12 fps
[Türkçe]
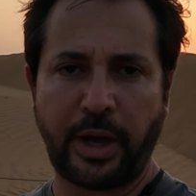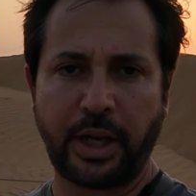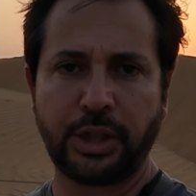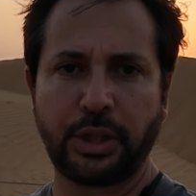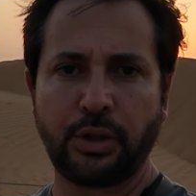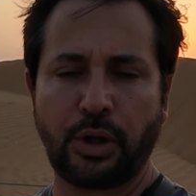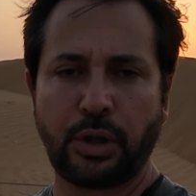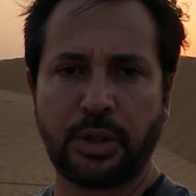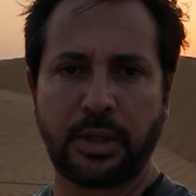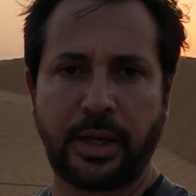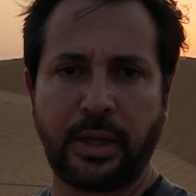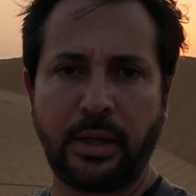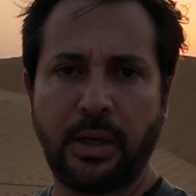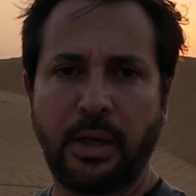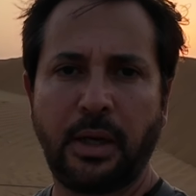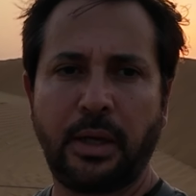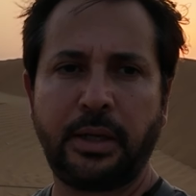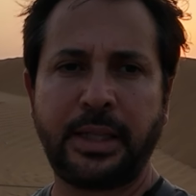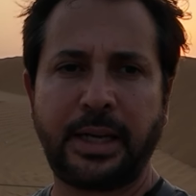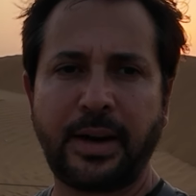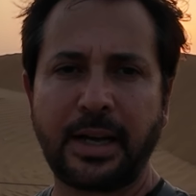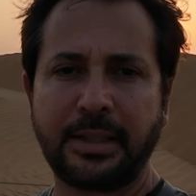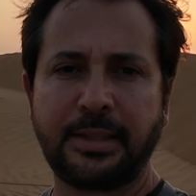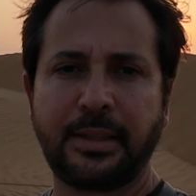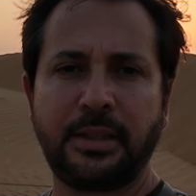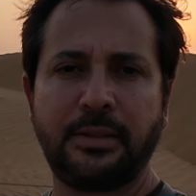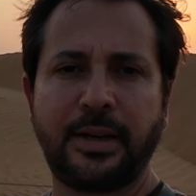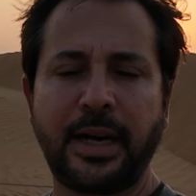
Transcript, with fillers: Action 4'te de Yine Rocksteady